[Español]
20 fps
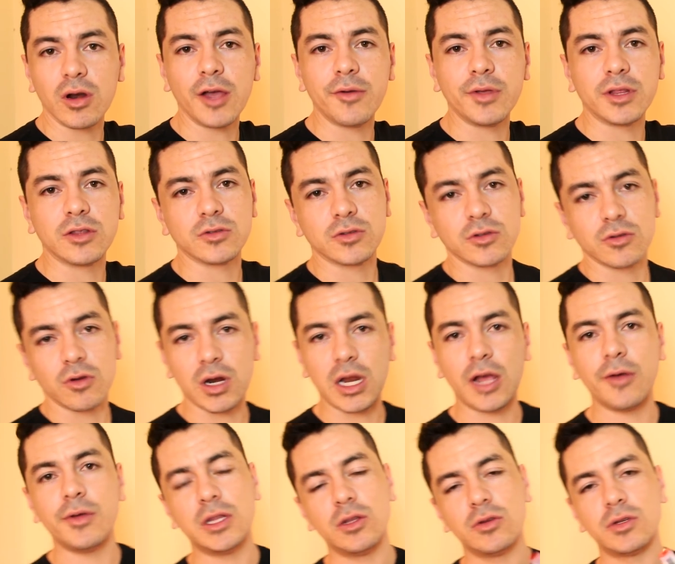con hábitos, con
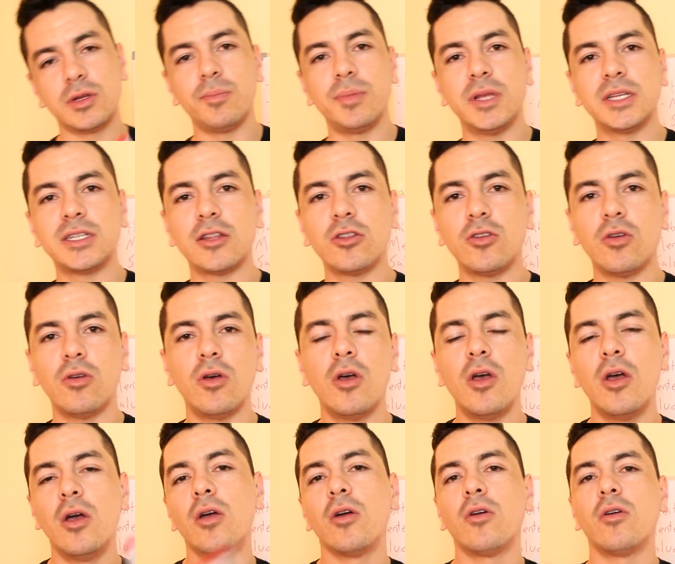hábitos empieza todo.
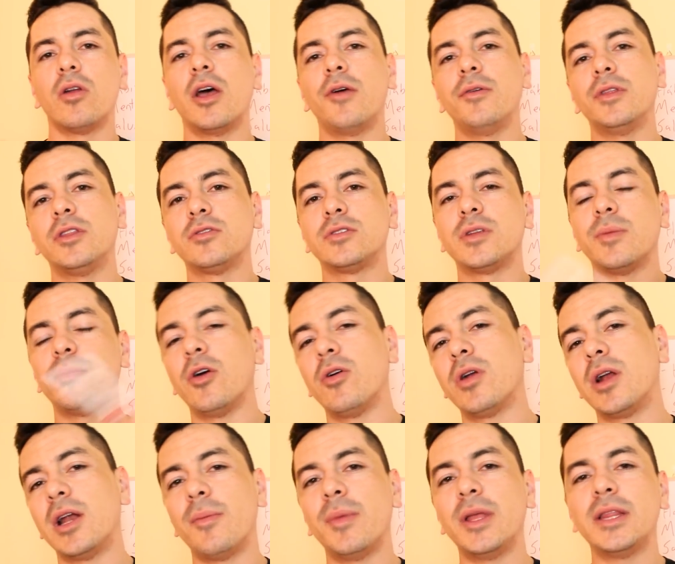Con hábitos se
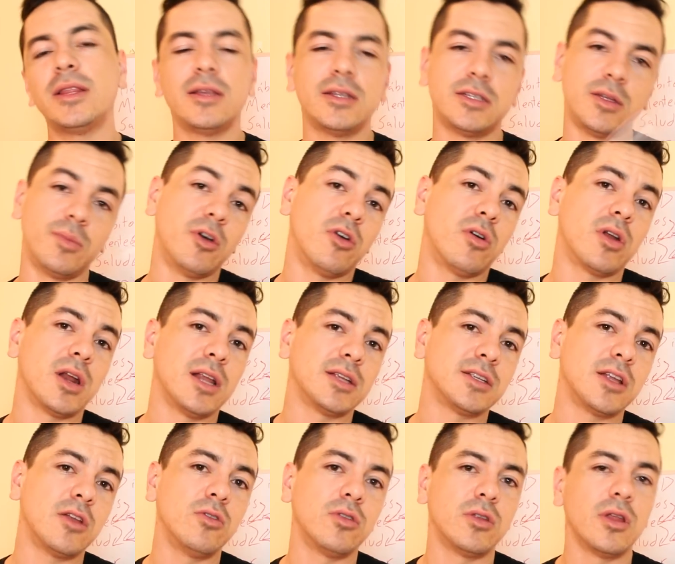mejora la mente, se mejora la
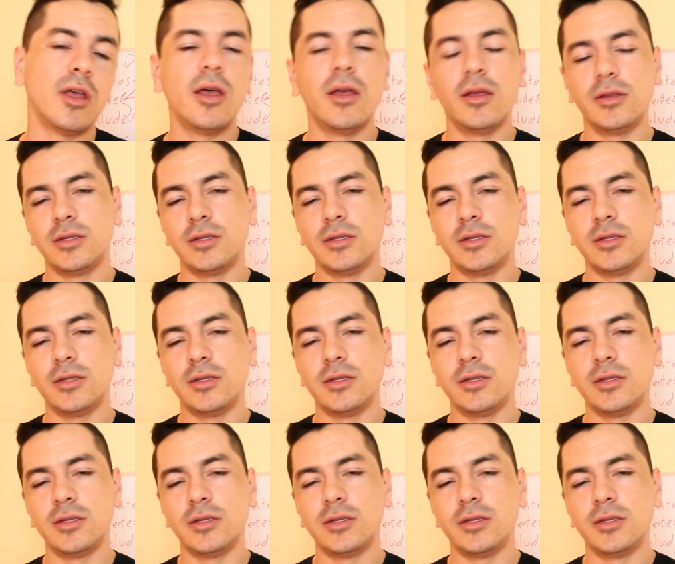salud.